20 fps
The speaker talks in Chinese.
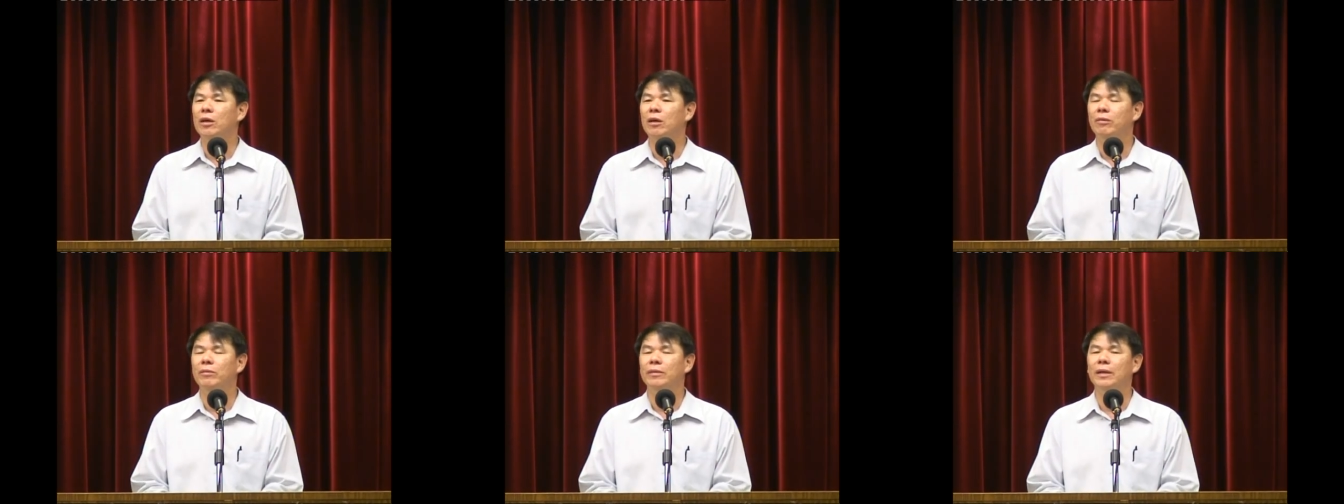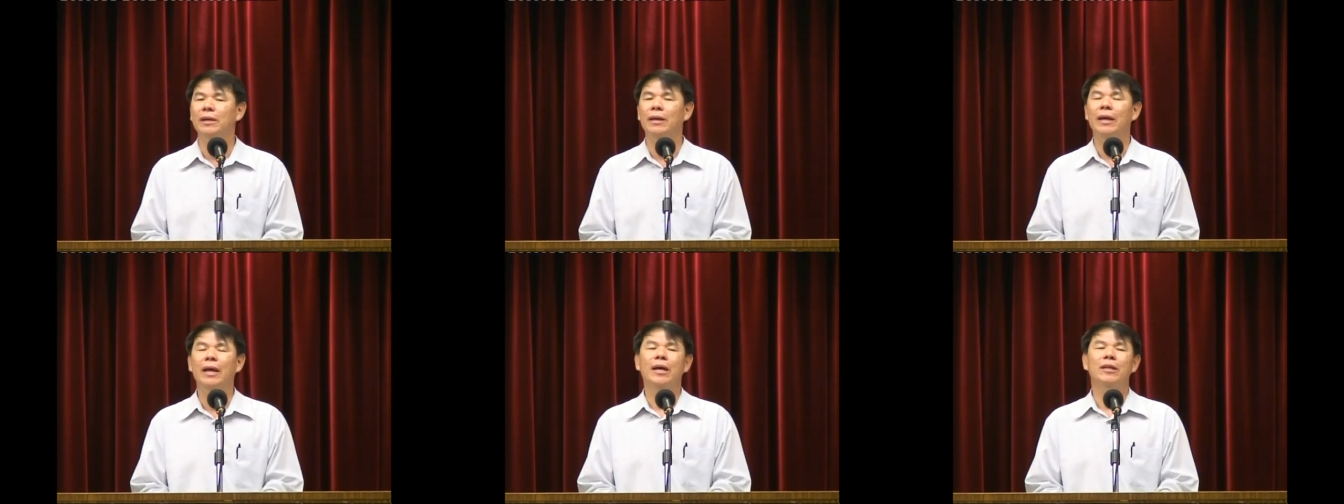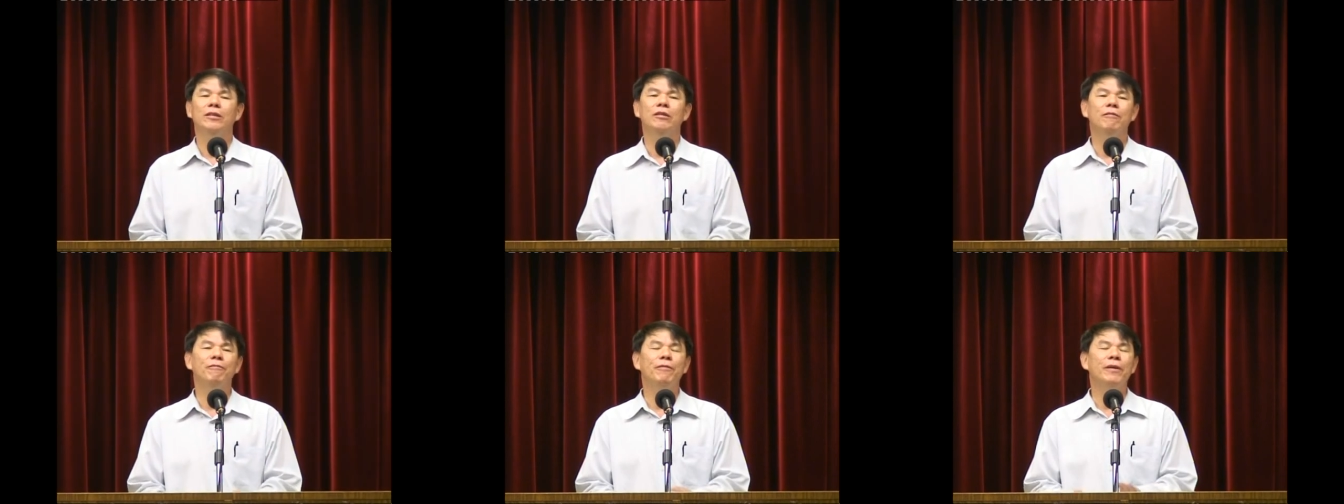候呢，
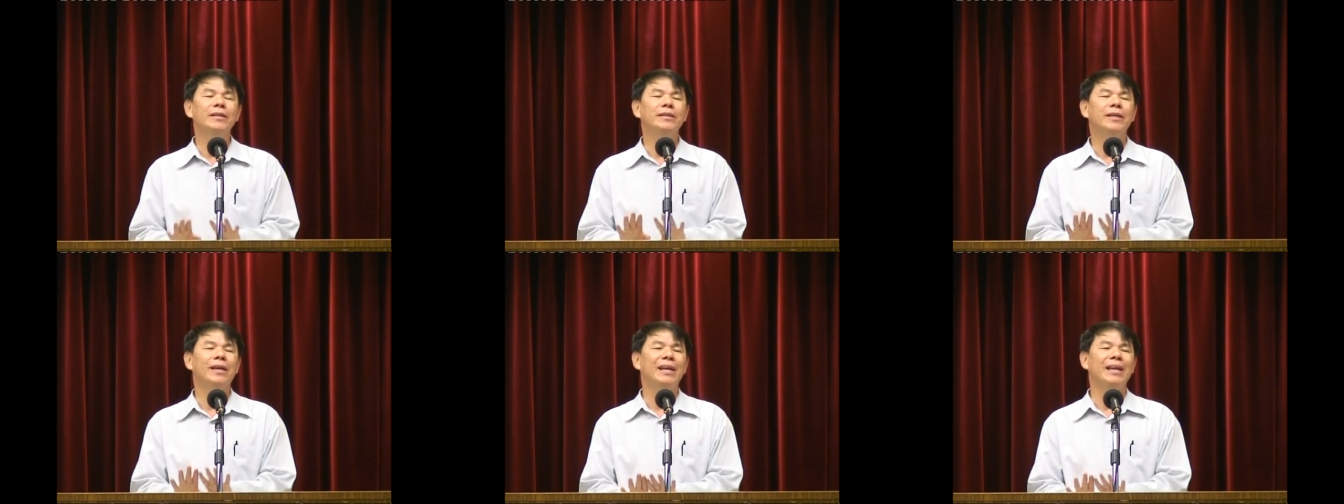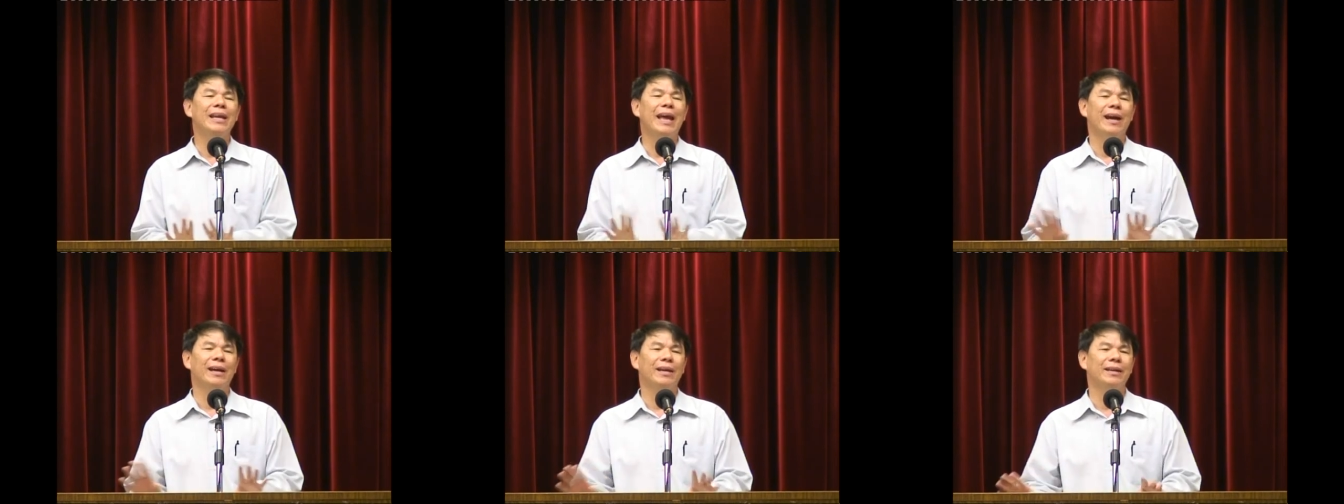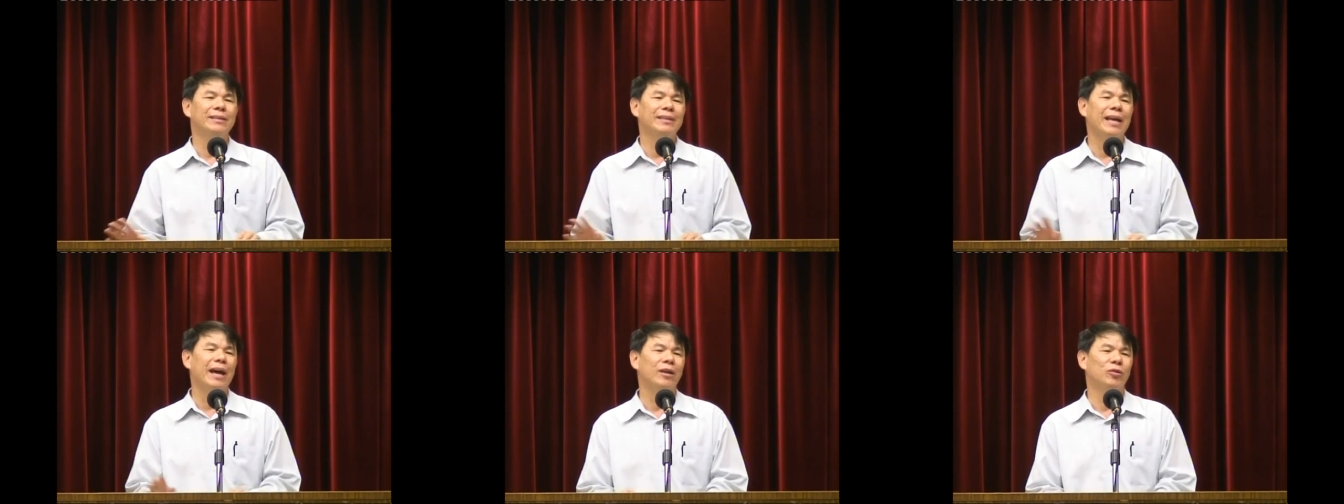就分成两
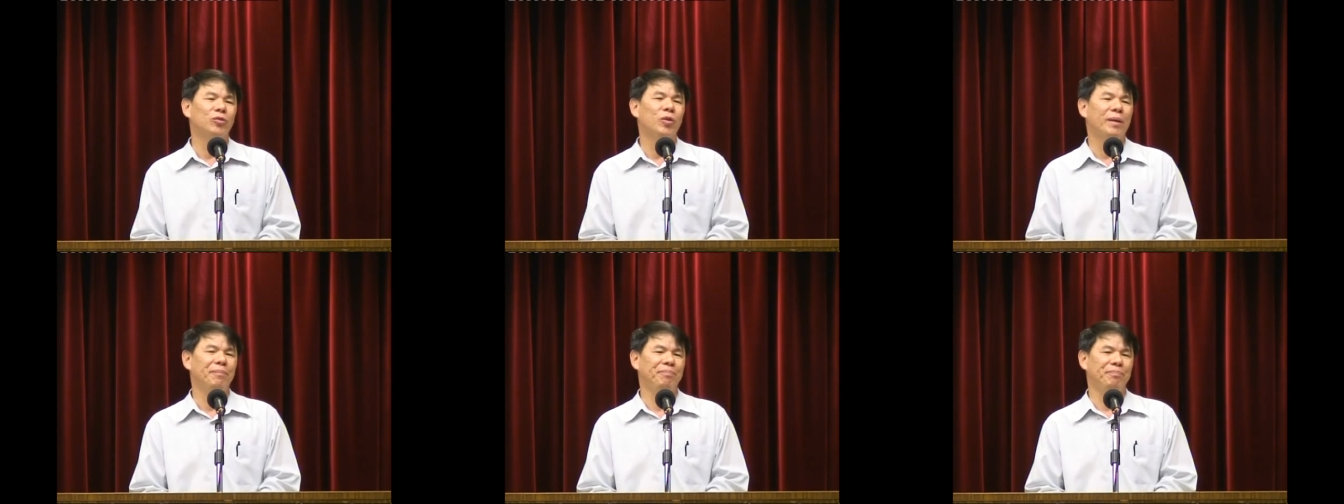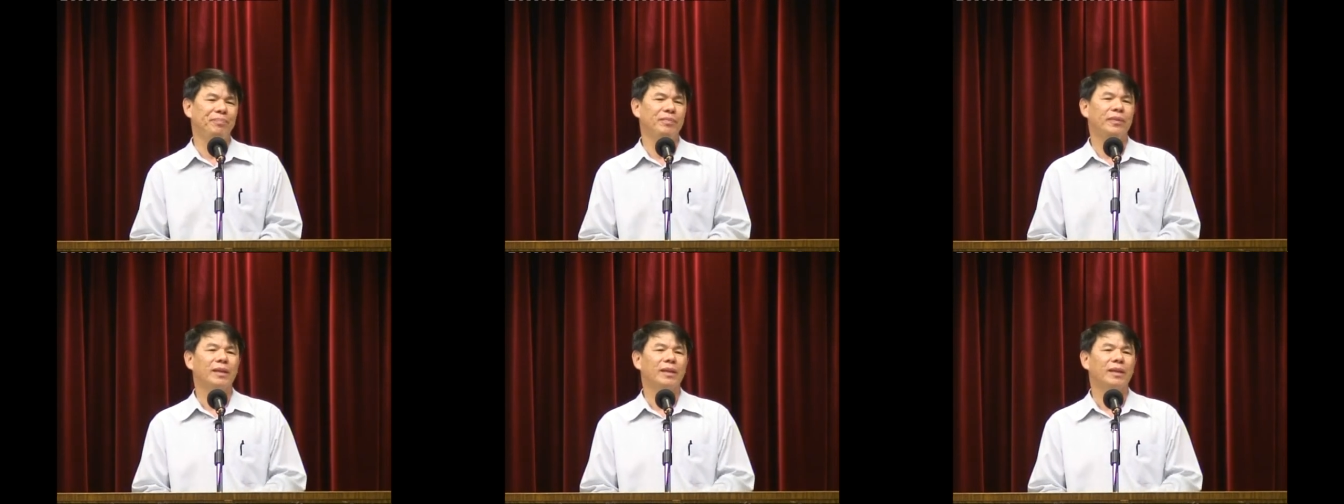个大段，